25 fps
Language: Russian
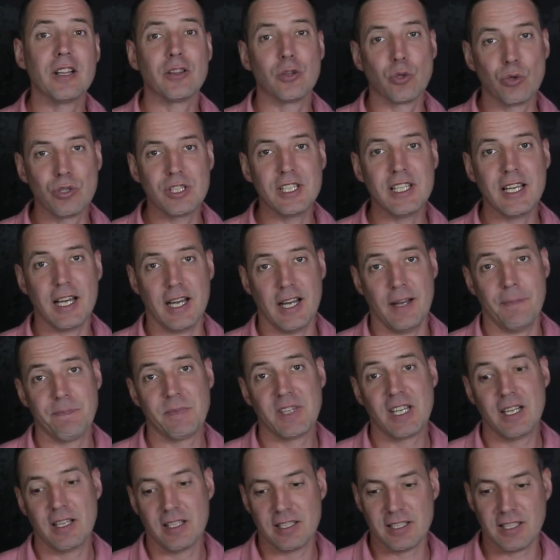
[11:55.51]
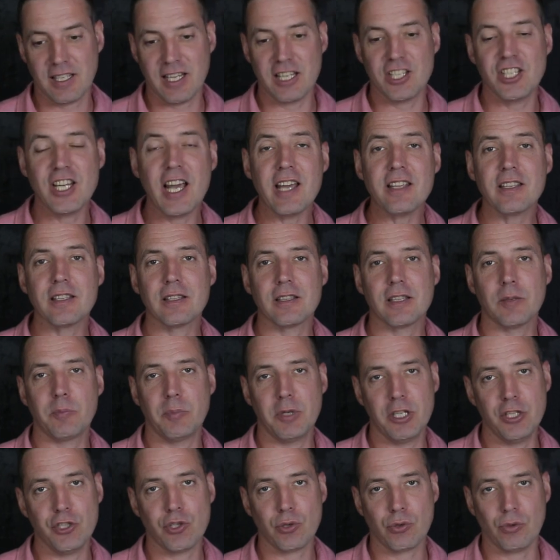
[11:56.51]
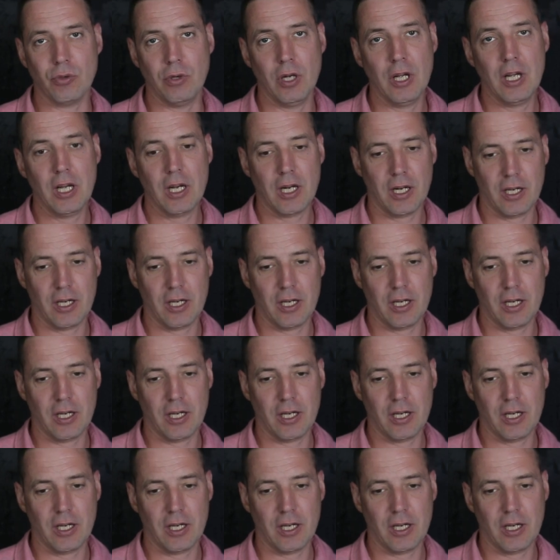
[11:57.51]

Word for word: Друзья, скачайте табличку,